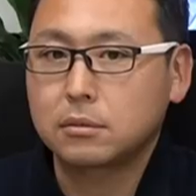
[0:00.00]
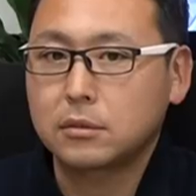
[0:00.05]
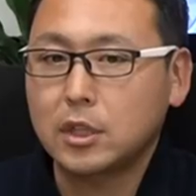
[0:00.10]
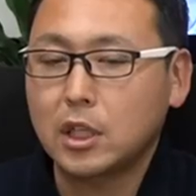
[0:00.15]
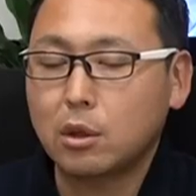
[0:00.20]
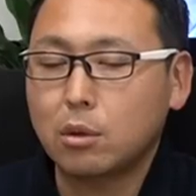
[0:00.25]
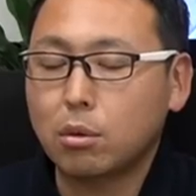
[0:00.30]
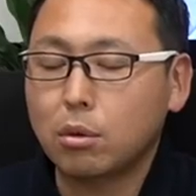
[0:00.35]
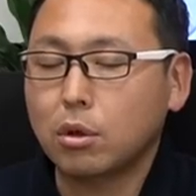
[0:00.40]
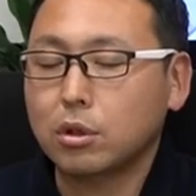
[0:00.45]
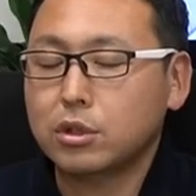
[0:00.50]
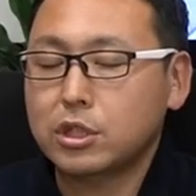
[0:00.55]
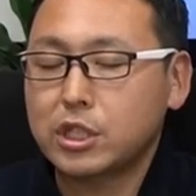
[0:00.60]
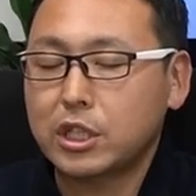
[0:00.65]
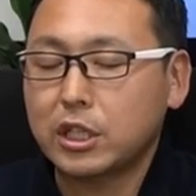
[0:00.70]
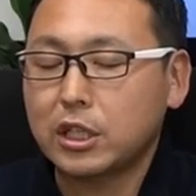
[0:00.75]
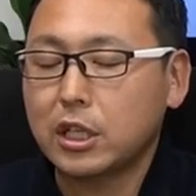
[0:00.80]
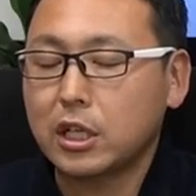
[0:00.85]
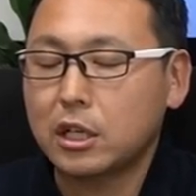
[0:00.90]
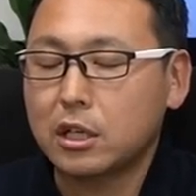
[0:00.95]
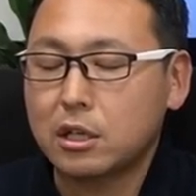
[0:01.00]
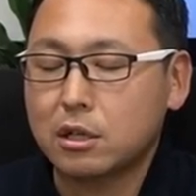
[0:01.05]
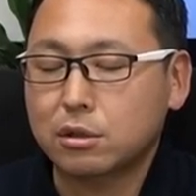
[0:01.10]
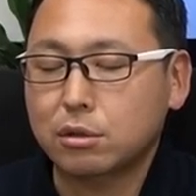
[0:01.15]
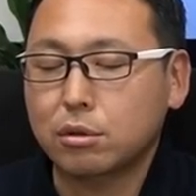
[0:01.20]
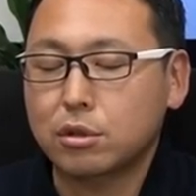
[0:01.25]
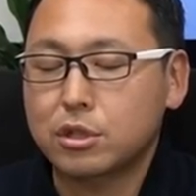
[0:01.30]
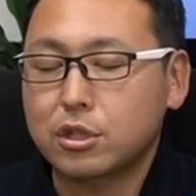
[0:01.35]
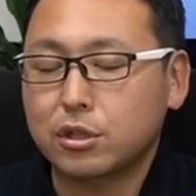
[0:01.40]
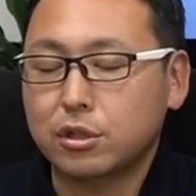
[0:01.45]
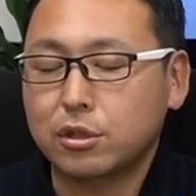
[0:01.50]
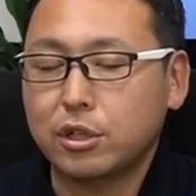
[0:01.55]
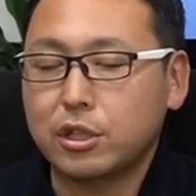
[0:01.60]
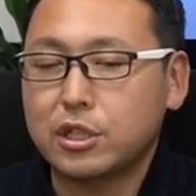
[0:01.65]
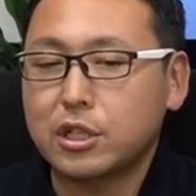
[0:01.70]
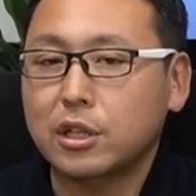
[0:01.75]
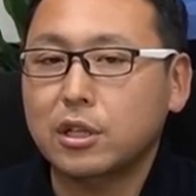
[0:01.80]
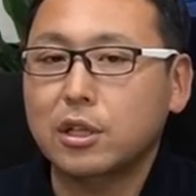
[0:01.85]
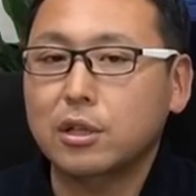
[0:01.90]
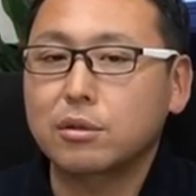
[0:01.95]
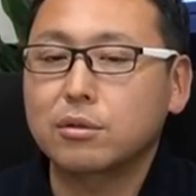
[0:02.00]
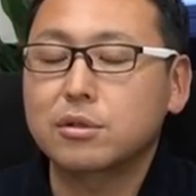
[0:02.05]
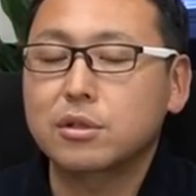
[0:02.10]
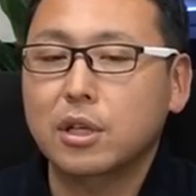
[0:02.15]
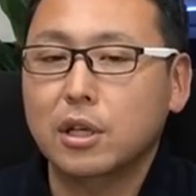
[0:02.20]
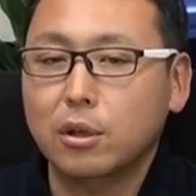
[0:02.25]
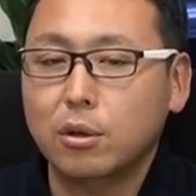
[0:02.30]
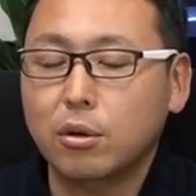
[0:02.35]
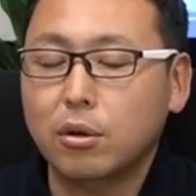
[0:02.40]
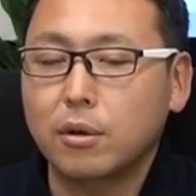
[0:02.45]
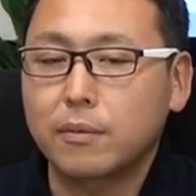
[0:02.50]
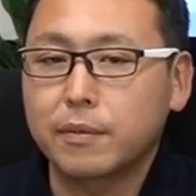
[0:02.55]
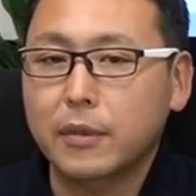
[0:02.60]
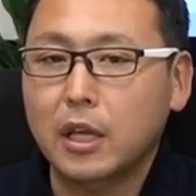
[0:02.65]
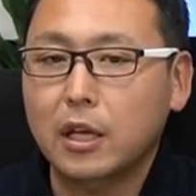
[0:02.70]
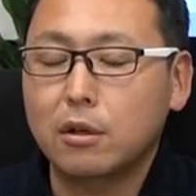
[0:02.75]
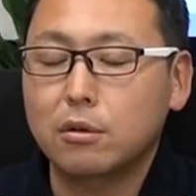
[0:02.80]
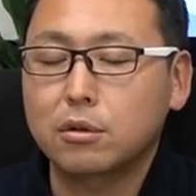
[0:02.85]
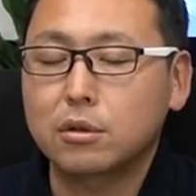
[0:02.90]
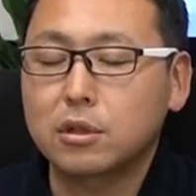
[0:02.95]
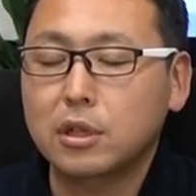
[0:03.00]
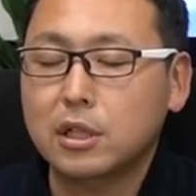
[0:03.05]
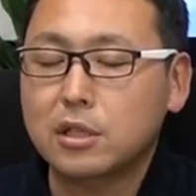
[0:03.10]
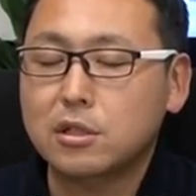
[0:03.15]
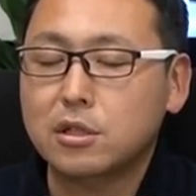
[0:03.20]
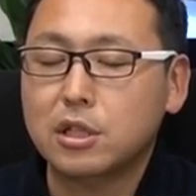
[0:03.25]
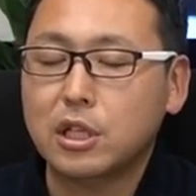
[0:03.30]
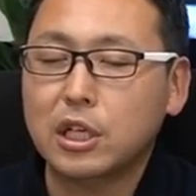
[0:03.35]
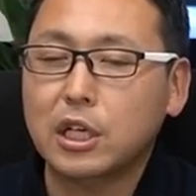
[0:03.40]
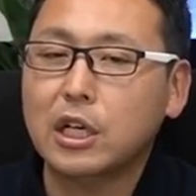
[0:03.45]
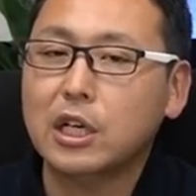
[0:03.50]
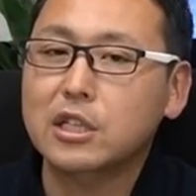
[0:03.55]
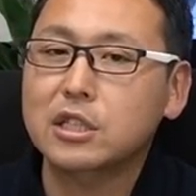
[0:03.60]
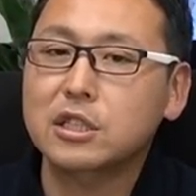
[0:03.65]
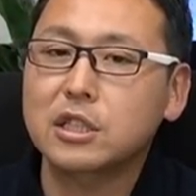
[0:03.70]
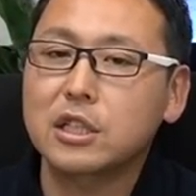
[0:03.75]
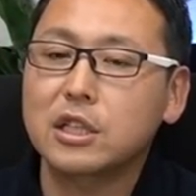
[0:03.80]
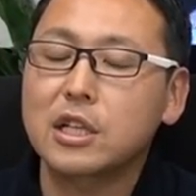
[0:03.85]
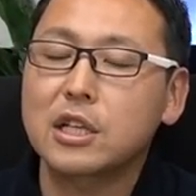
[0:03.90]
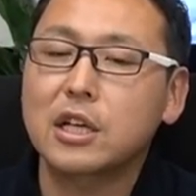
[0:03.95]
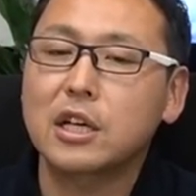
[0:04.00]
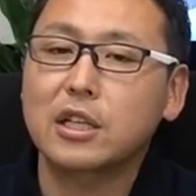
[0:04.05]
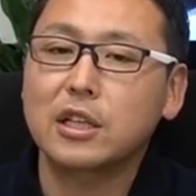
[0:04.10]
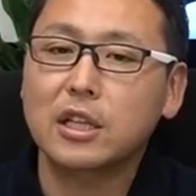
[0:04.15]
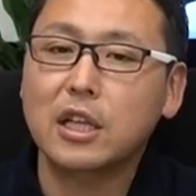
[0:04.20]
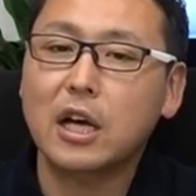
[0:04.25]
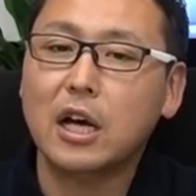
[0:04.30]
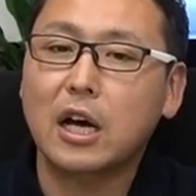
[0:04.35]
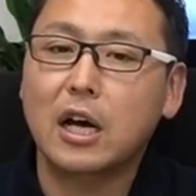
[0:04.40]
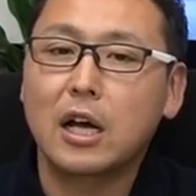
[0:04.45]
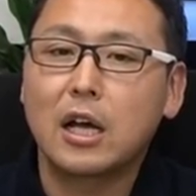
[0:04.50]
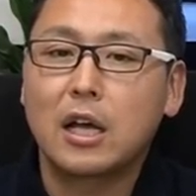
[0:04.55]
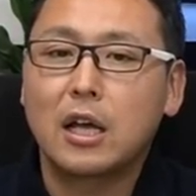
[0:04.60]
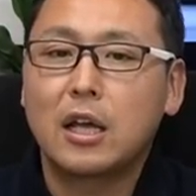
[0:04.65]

でここ時期的には少しずれちゃってるんですけど、ろくがつに行かせていただいた